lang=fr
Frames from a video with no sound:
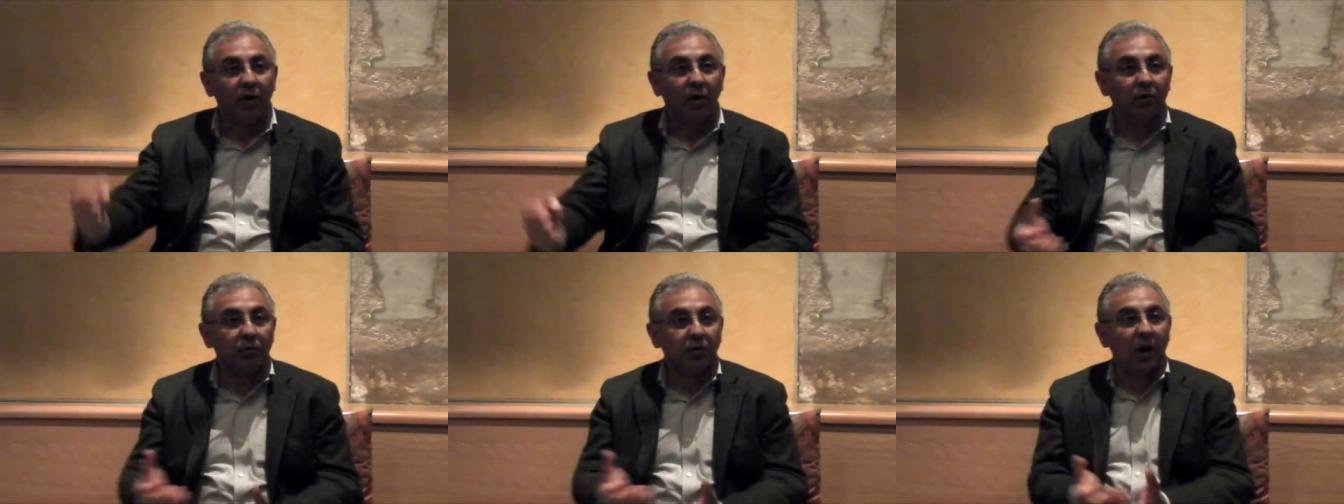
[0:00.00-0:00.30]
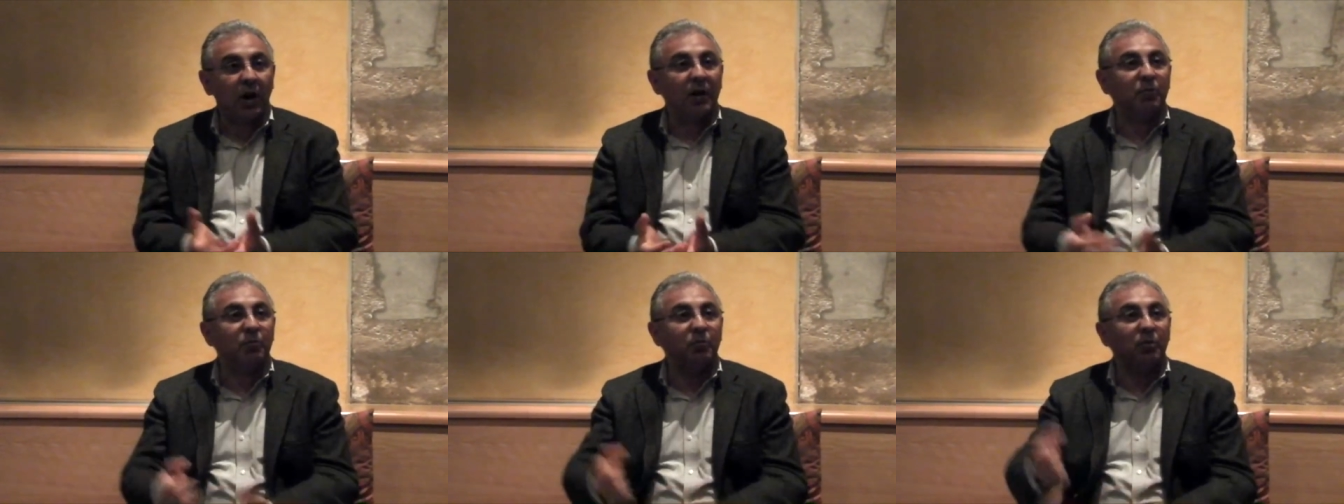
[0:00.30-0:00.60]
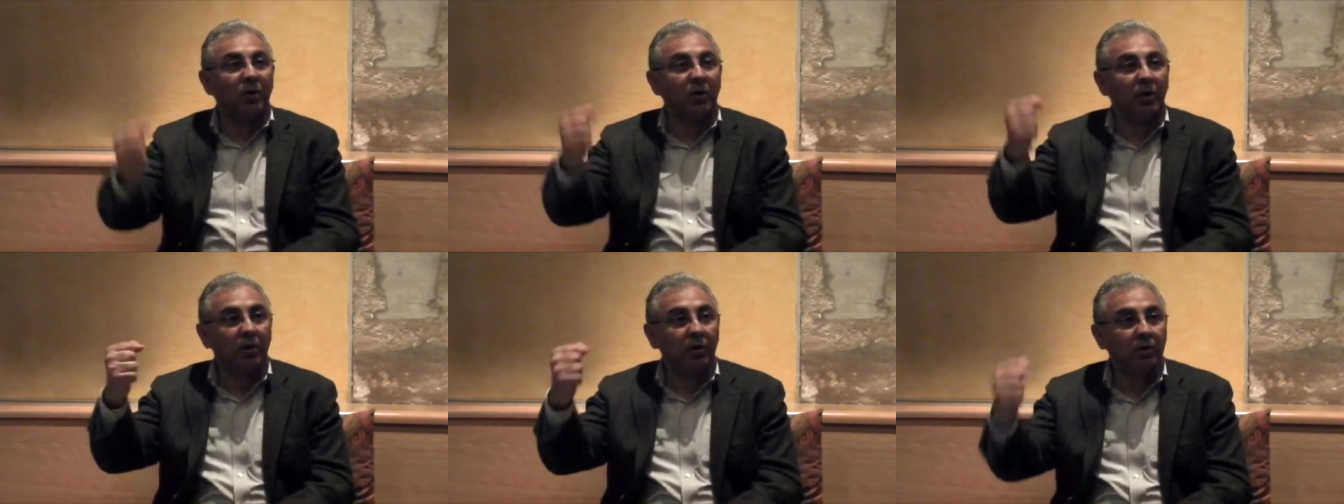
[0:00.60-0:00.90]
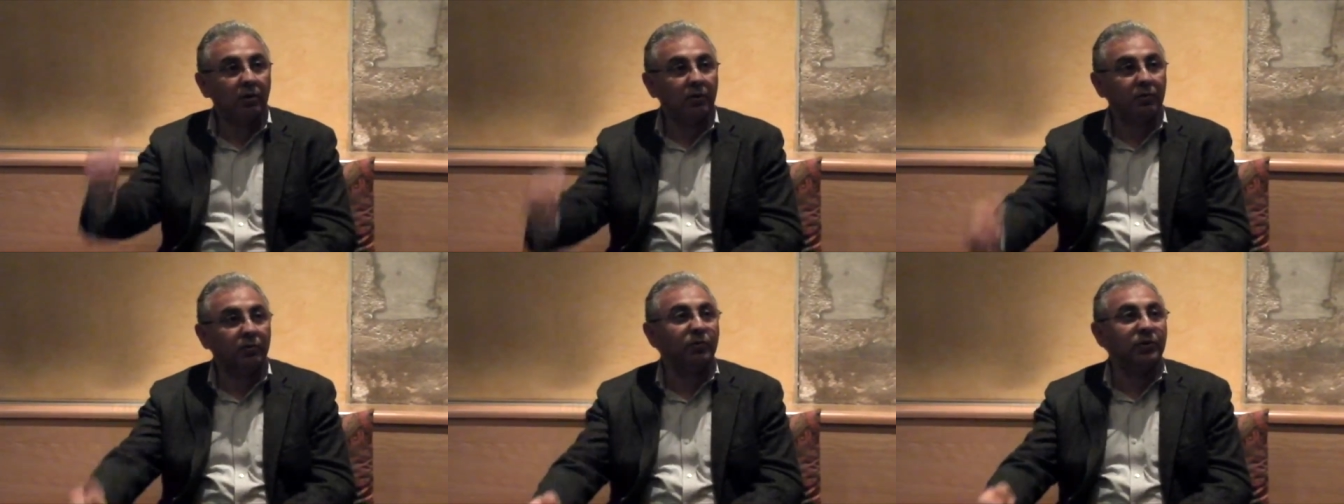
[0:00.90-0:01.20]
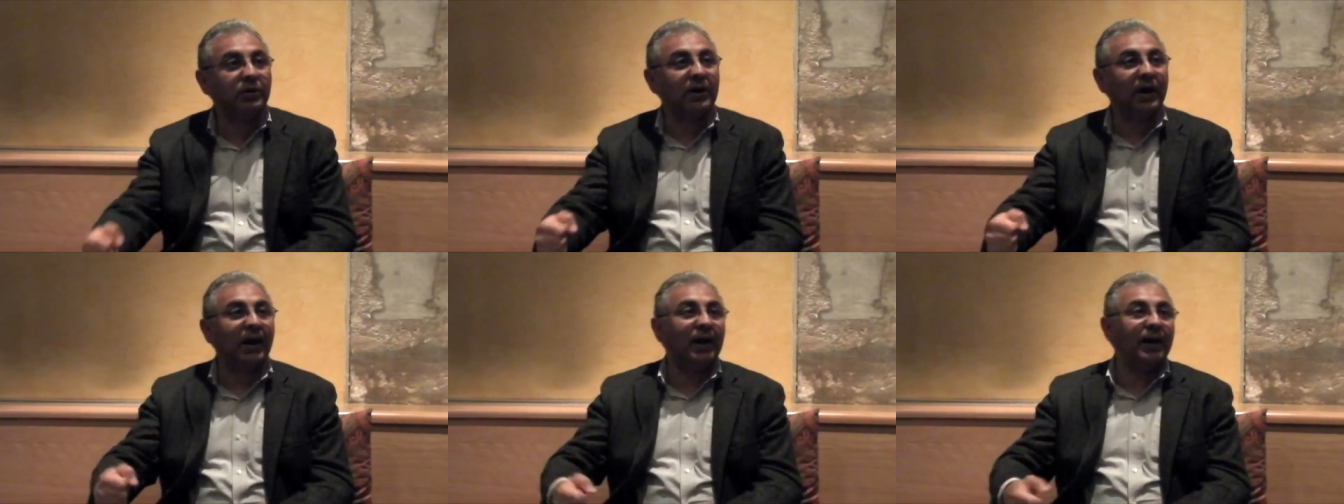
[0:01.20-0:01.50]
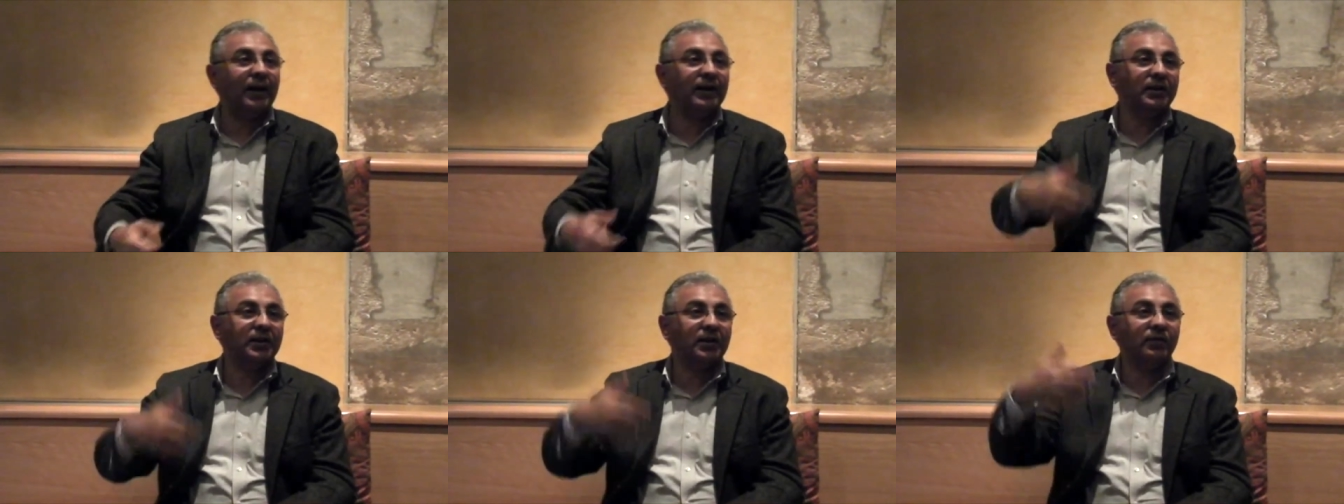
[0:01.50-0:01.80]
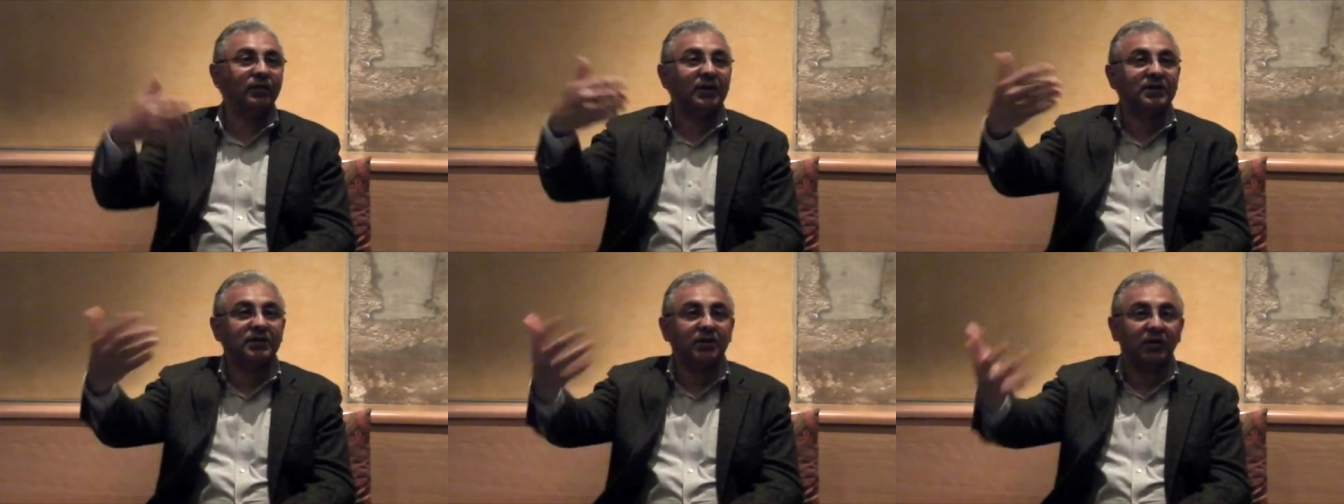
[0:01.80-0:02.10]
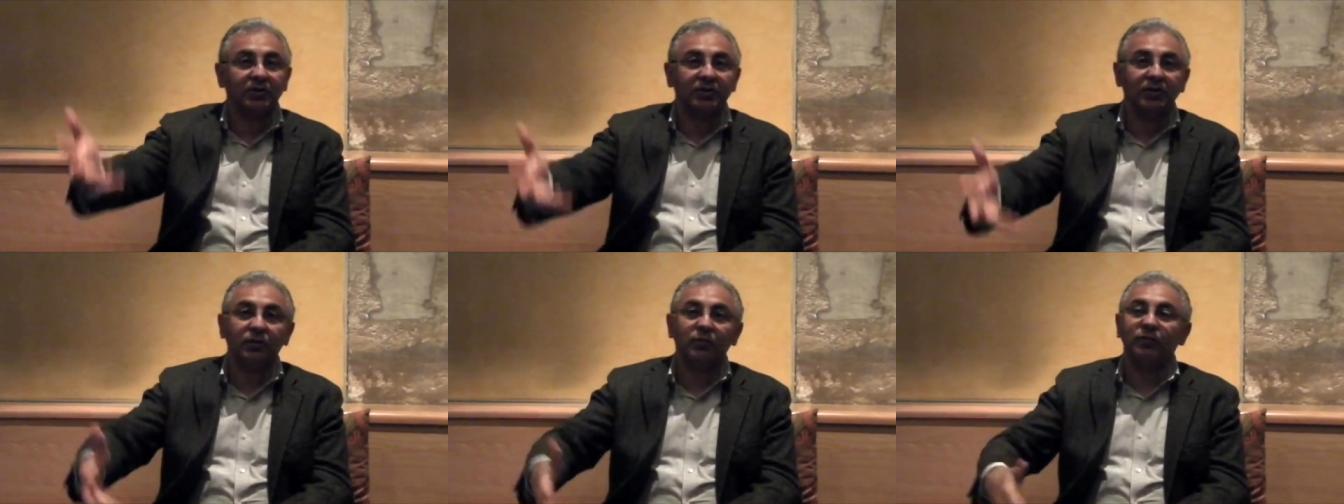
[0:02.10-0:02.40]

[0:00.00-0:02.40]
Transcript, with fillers: un bol, une canne, qui va sortir de